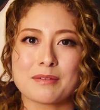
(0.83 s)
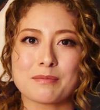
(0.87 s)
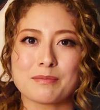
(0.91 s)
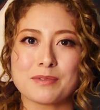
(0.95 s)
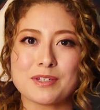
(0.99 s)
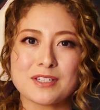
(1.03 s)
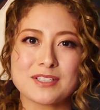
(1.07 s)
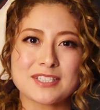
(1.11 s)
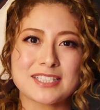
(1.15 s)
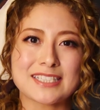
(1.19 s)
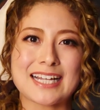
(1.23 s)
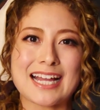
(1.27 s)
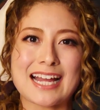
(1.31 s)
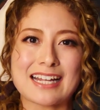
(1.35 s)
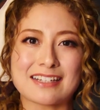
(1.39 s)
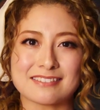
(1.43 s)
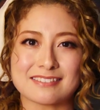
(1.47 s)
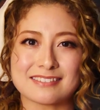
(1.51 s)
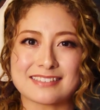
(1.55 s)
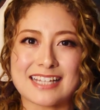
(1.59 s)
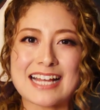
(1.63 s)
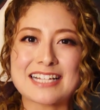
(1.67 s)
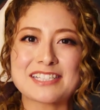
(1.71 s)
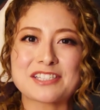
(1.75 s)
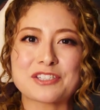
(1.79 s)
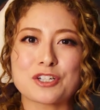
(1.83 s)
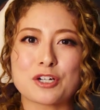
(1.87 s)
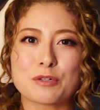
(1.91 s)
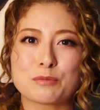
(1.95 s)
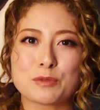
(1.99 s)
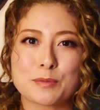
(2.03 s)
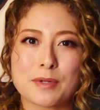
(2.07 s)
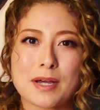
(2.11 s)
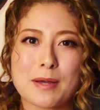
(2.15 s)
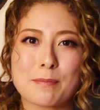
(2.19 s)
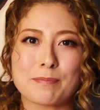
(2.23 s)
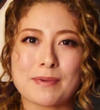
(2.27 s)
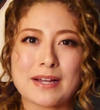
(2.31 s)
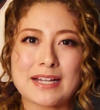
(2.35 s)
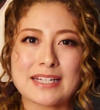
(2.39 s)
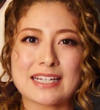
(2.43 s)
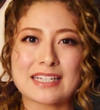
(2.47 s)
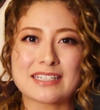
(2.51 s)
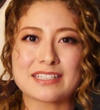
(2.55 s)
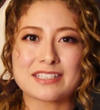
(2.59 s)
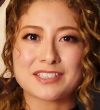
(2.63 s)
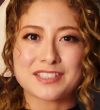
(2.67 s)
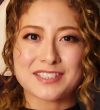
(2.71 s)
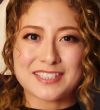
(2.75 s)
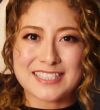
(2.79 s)
ミュージカル「ダンス・オブ・ヴァンパイア」
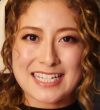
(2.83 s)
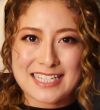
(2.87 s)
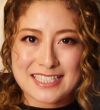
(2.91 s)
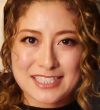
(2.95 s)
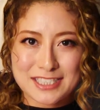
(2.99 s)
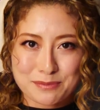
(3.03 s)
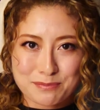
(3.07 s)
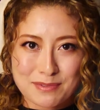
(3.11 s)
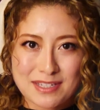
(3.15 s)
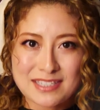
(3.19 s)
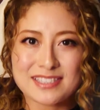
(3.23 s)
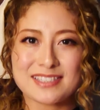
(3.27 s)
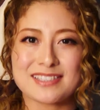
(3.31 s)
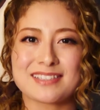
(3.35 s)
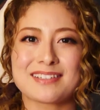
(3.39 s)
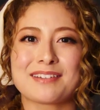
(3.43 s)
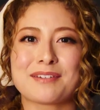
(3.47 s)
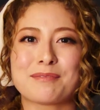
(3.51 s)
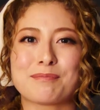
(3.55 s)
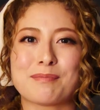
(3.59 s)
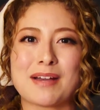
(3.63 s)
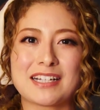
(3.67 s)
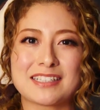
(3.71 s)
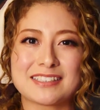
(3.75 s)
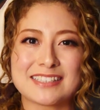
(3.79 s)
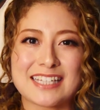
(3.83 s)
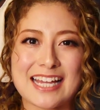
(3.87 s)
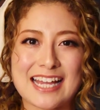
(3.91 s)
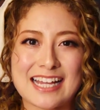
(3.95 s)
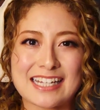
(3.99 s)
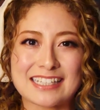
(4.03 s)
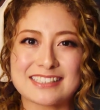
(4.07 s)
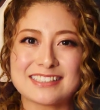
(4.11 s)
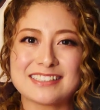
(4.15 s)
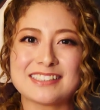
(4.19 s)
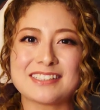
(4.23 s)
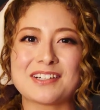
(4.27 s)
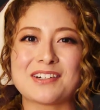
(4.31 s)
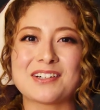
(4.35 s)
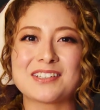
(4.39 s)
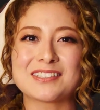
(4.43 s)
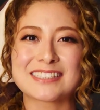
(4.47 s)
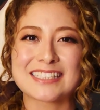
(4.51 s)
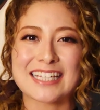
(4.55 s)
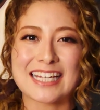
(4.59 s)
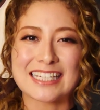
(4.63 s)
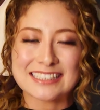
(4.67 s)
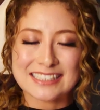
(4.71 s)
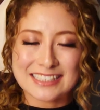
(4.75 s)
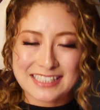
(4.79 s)
に出演しますマグダ役大
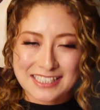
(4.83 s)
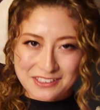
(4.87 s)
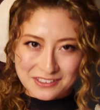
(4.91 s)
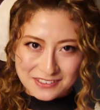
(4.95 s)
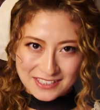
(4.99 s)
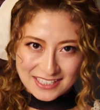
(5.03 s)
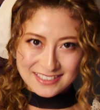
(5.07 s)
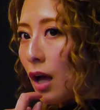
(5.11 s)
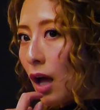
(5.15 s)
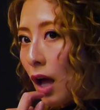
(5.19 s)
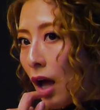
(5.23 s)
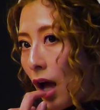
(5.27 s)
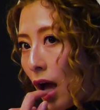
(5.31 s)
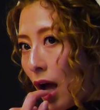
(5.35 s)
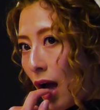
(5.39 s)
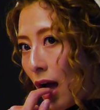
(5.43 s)
塚千尋です